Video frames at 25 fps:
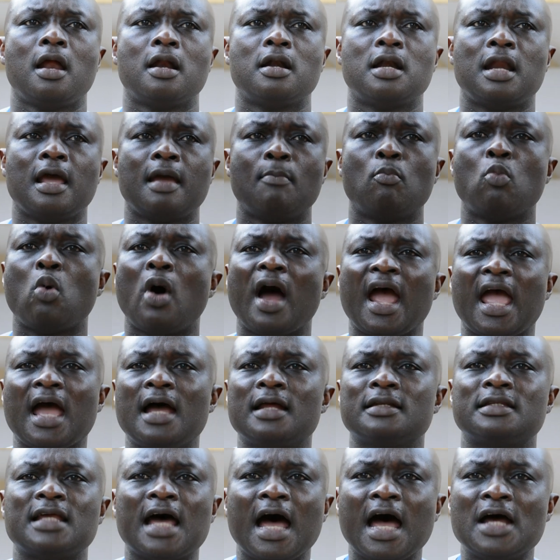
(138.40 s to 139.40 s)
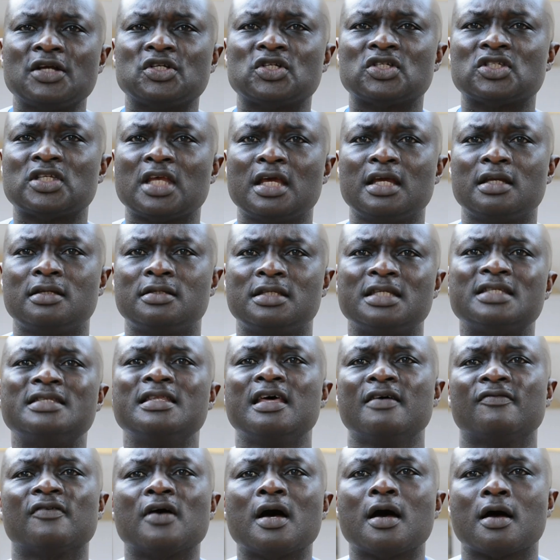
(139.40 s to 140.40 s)
les moyens d'âge, c'est
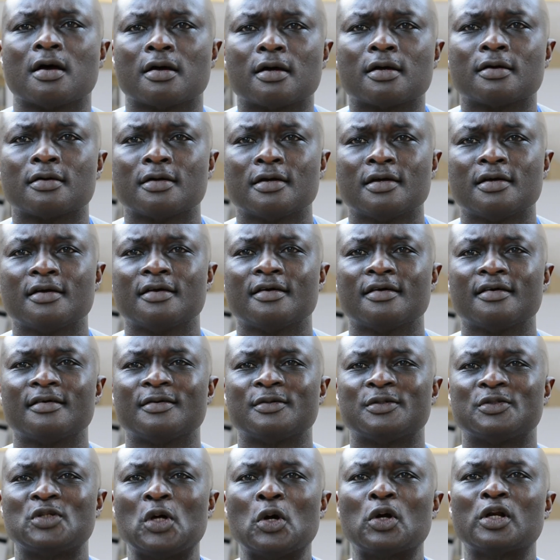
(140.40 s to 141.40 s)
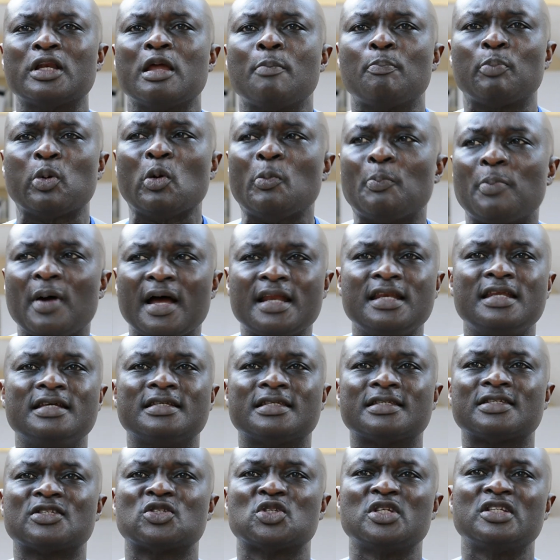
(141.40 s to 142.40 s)
19 ans. Donc la plupart
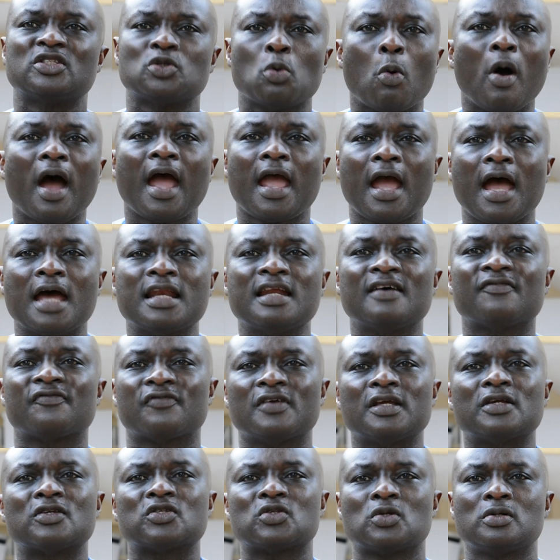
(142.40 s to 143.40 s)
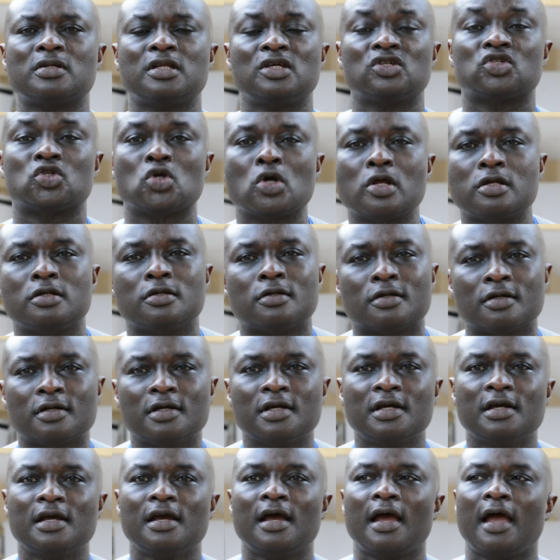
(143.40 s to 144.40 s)
des citoyens en Afrique sont des jeunes.
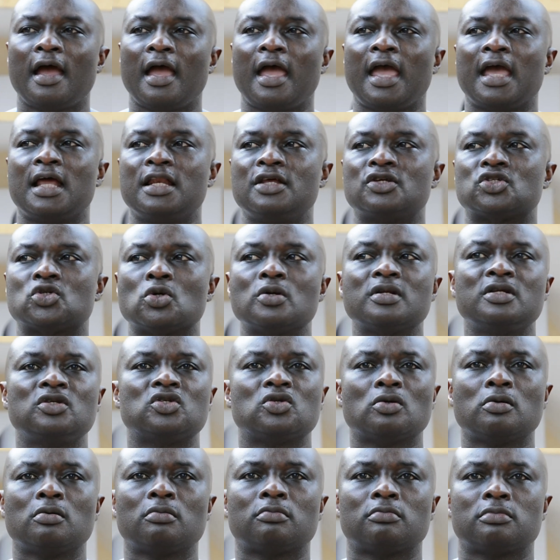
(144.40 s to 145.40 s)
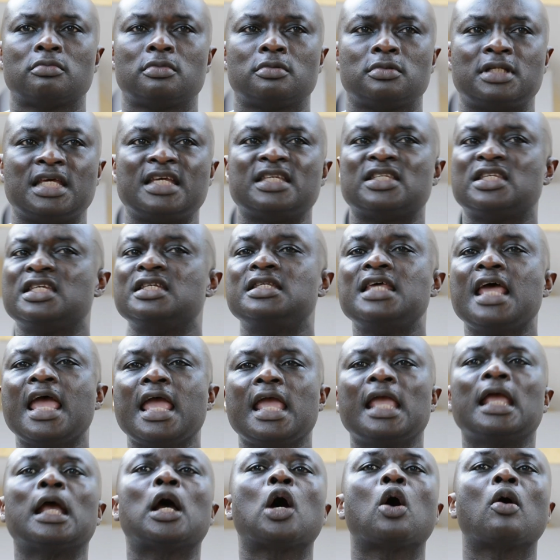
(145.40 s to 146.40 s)
Et les jeunes, ils ont des
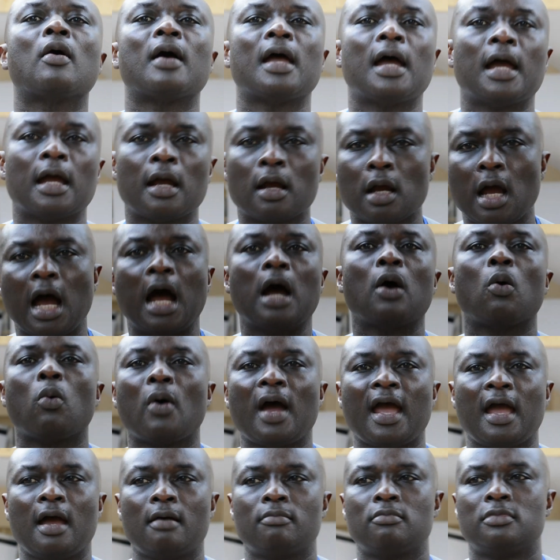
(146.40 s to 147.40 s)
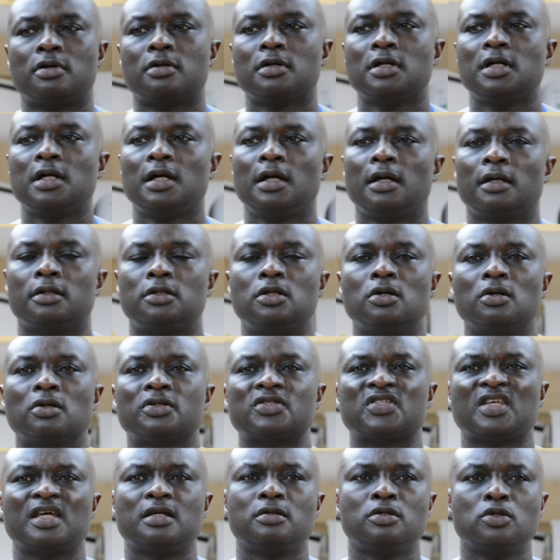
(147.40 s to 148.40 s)
idées euh, incroyables.
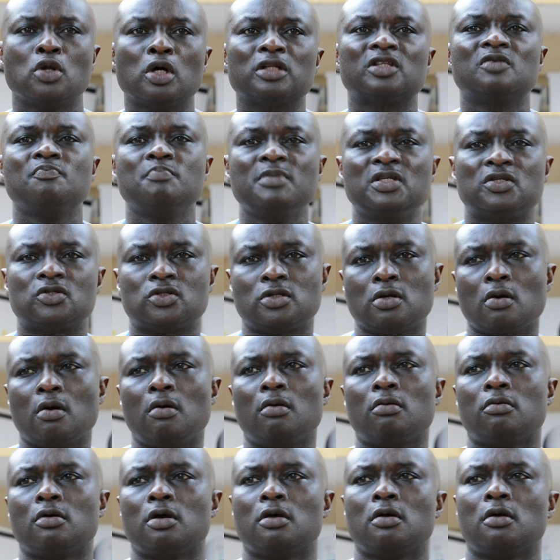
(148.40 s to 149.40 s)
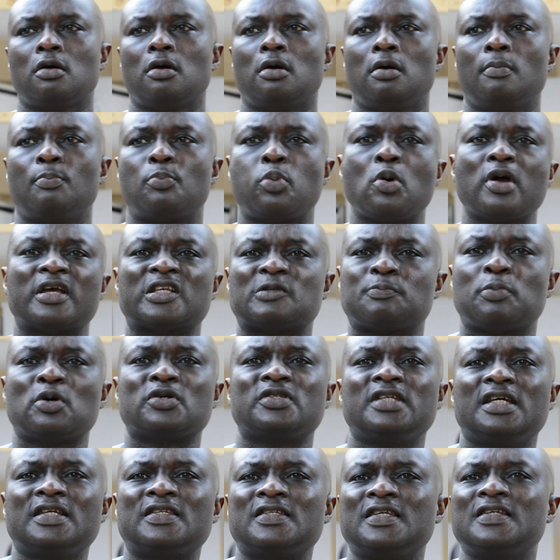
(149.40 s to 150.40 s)
Donc c'est notre mission pour
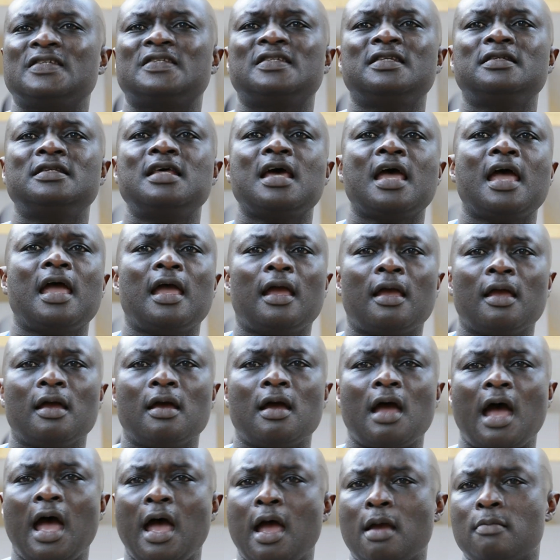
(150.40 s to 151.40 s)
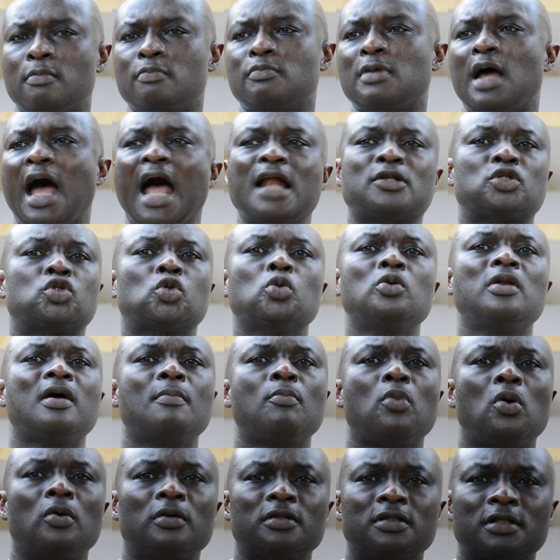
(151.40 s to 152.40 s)
exposer ces idées à, à tout
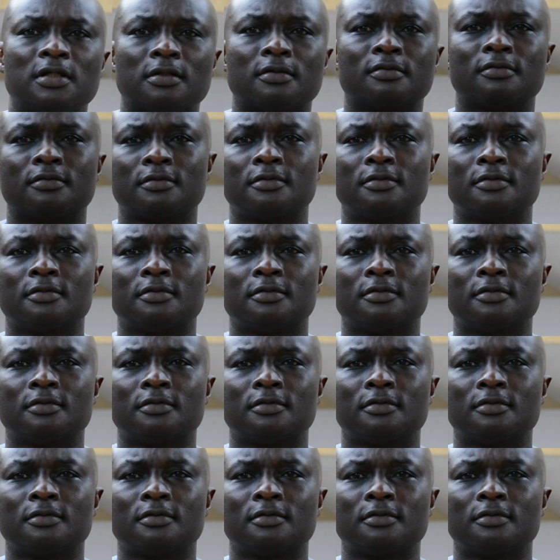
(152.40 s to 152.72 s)
le monde.